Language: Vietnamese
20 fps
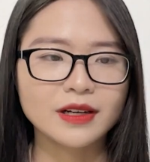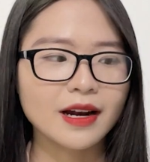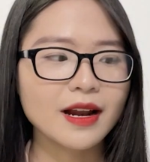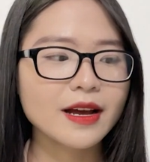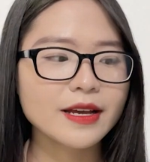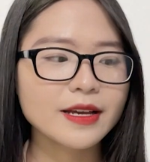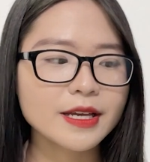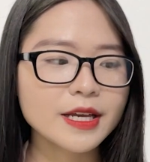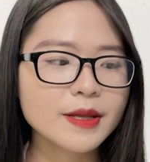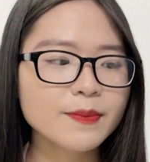khá là
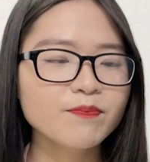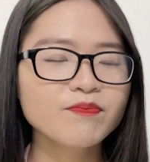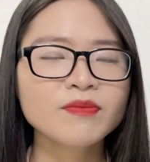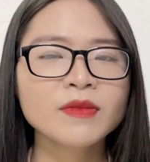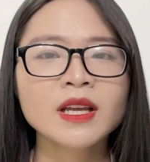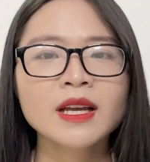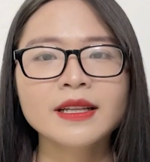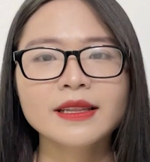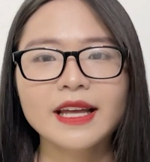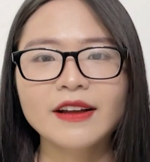ít.
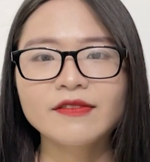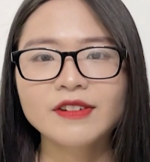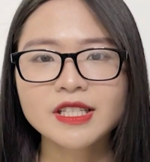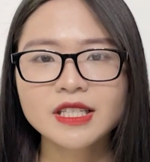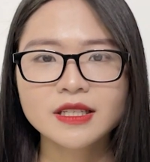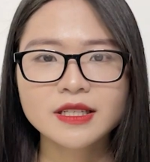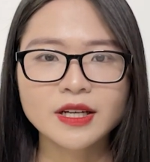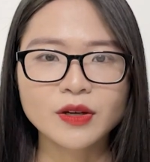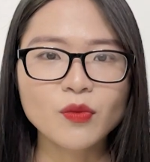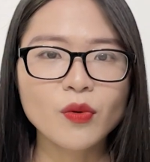Thành phần
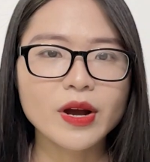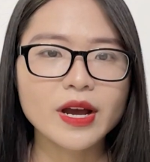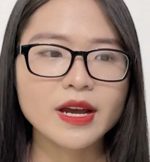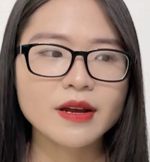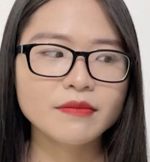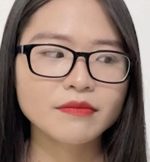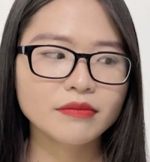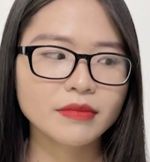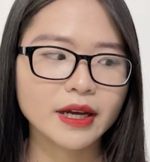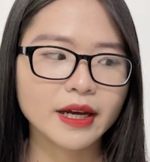chính của
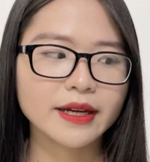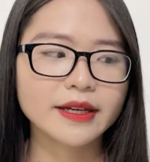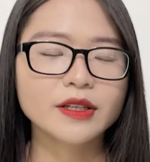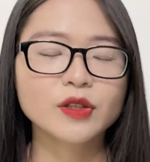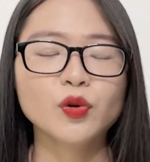em này